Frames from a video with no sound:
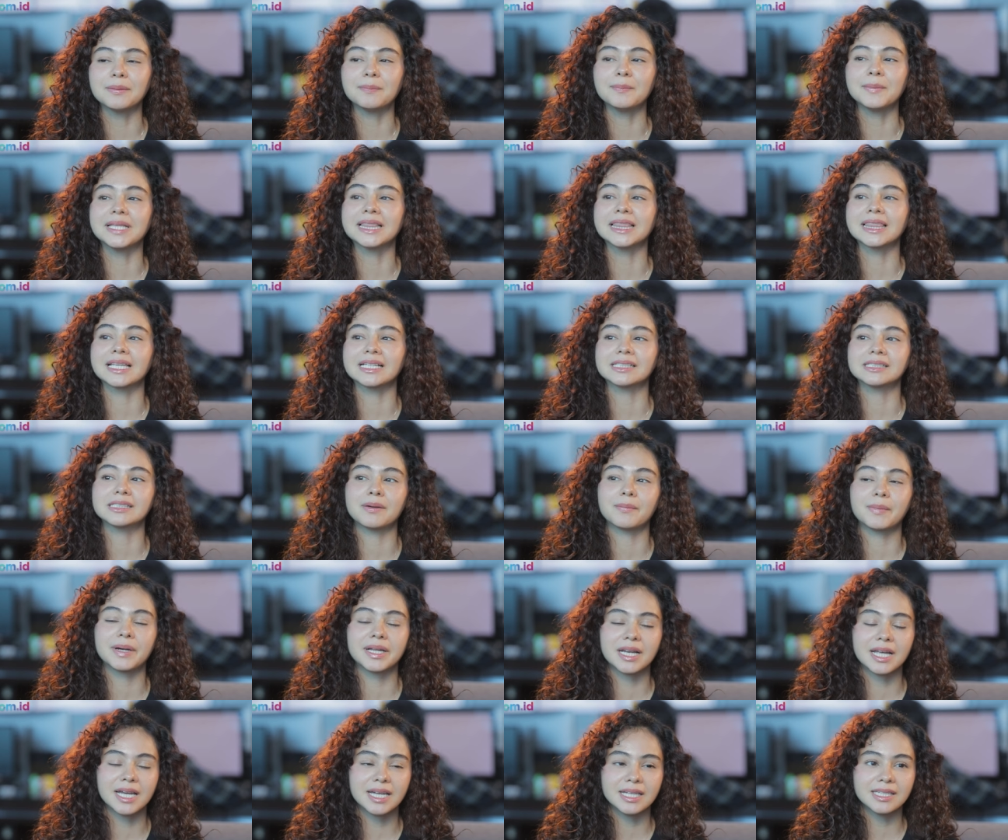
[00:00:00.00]
diminta
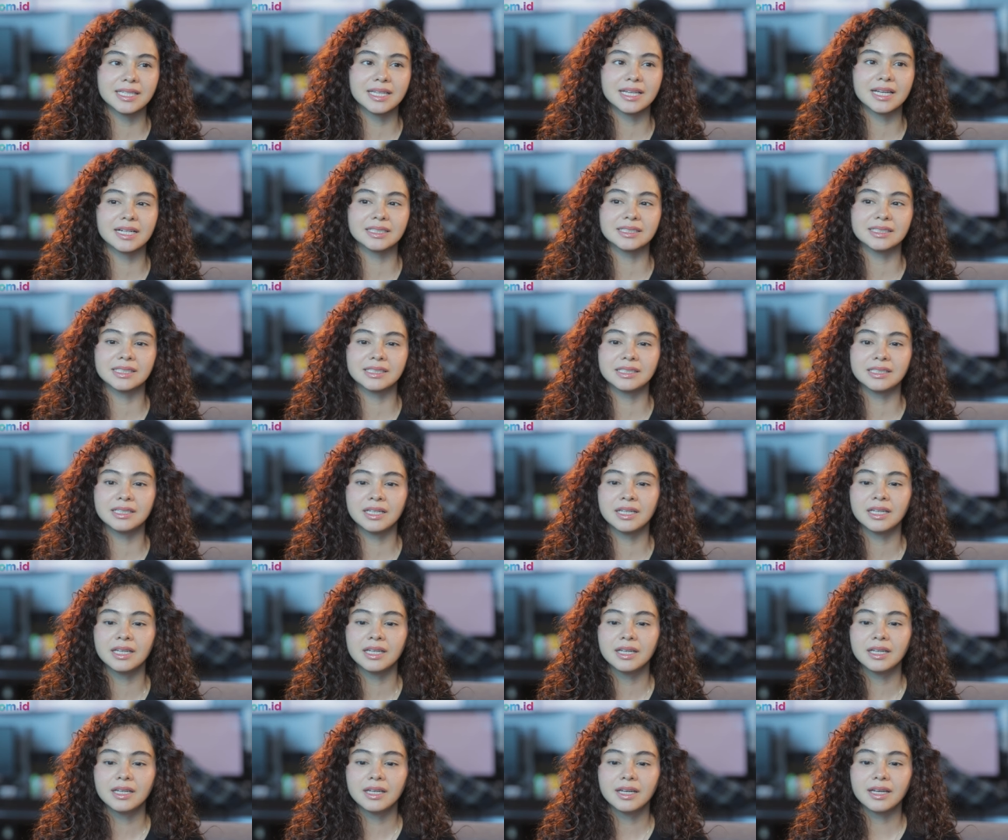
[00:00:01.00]
sama Danyang jadi
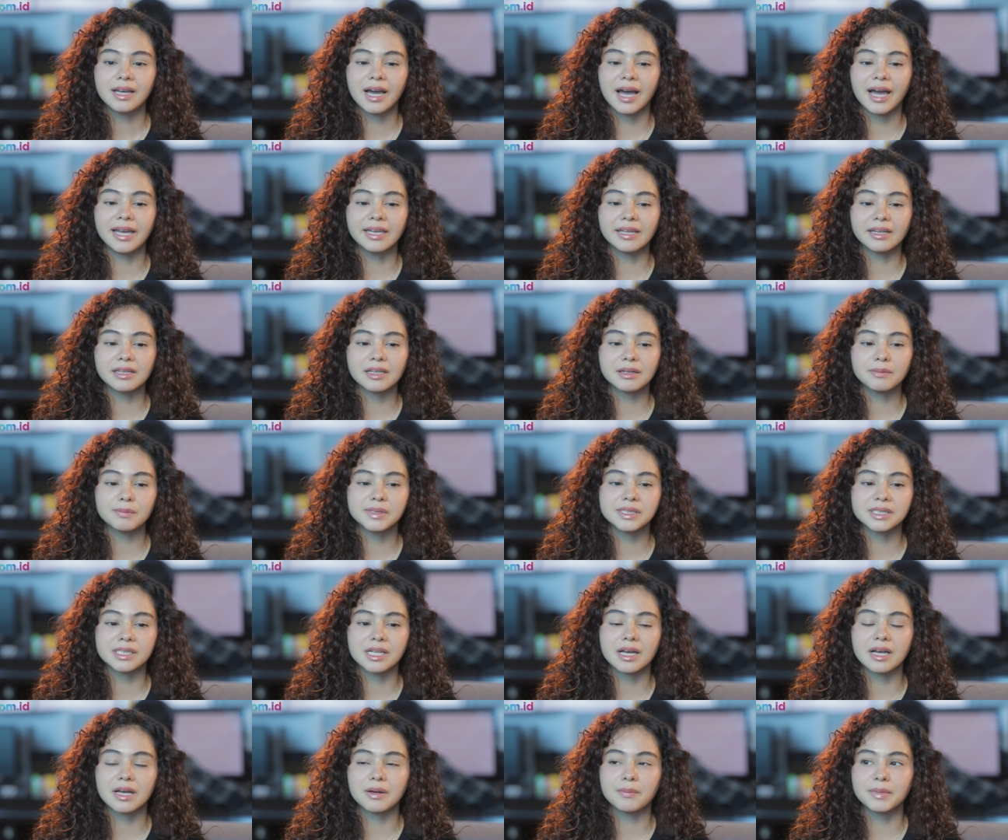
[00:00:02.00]
akhirnya
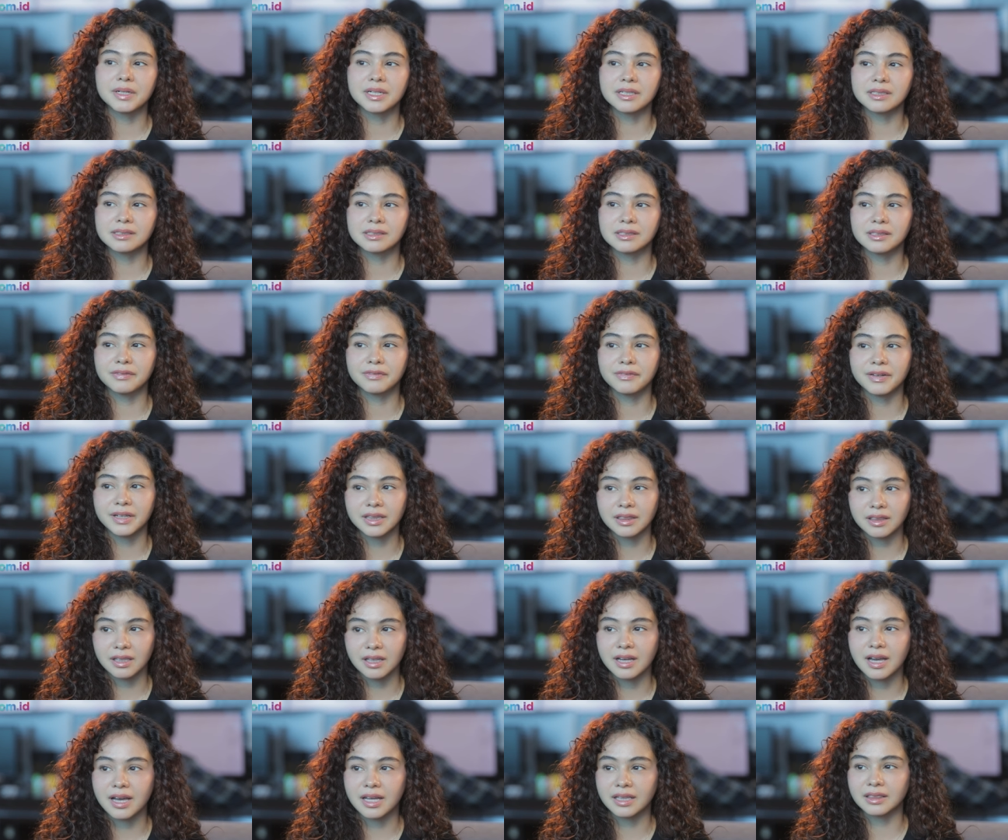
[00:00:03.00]
bisa bersifat
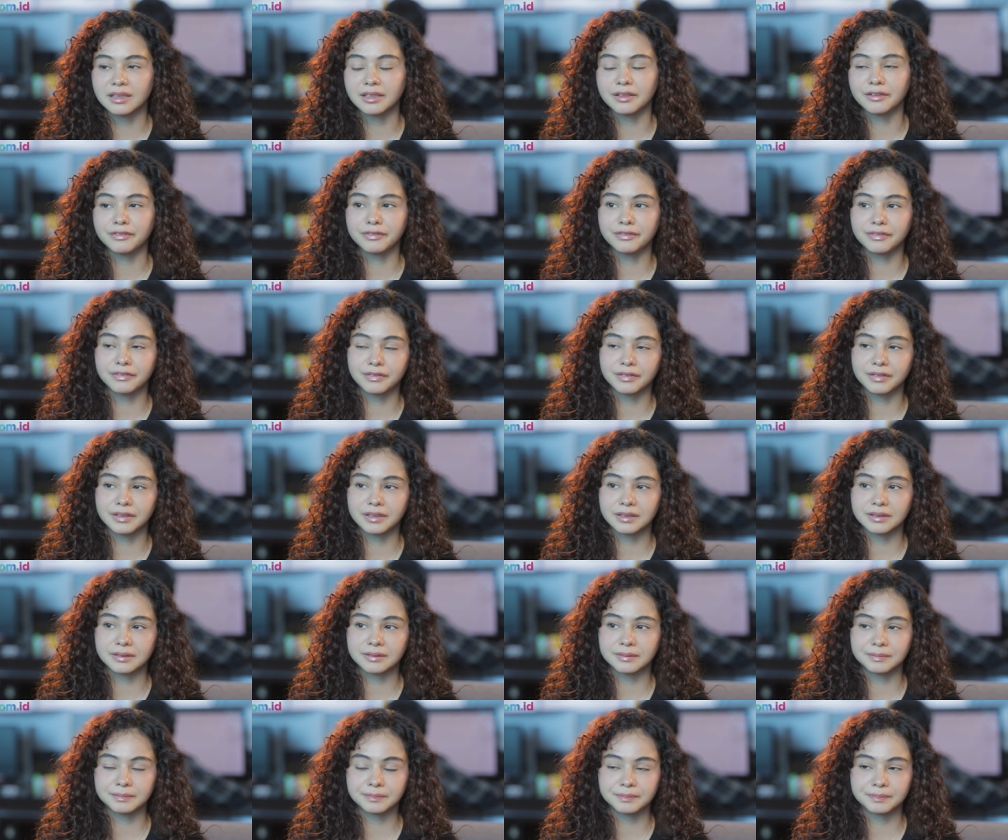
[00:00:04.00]
negatif.
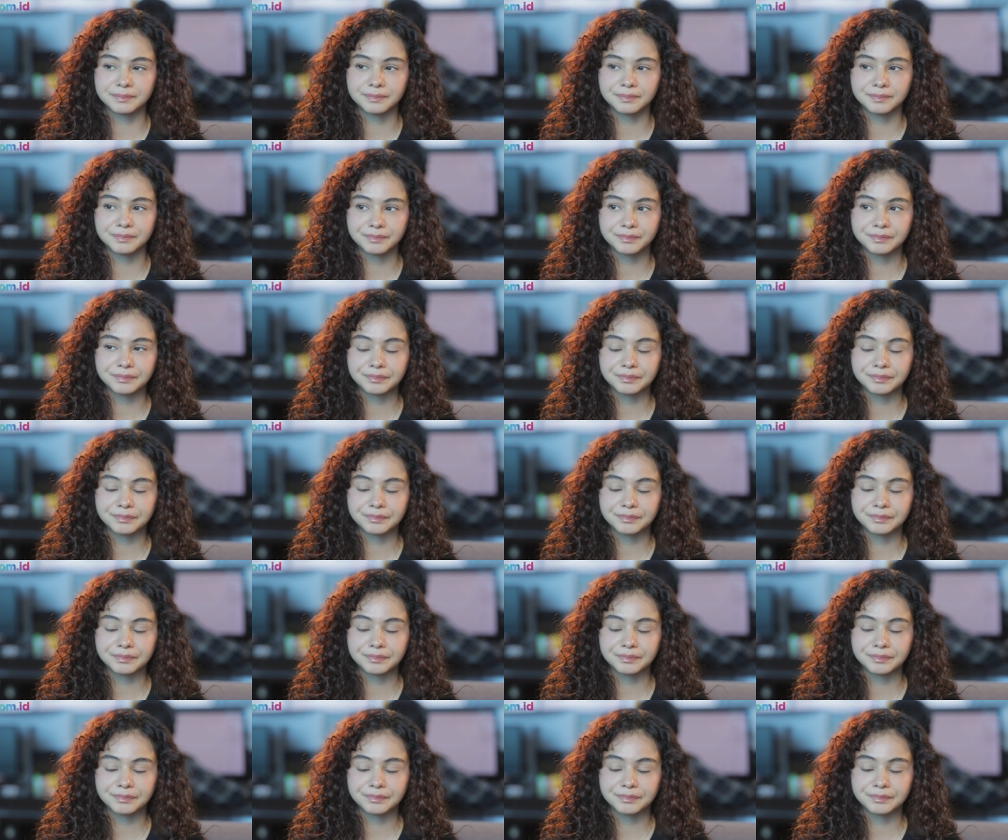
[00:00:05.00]
Yeah.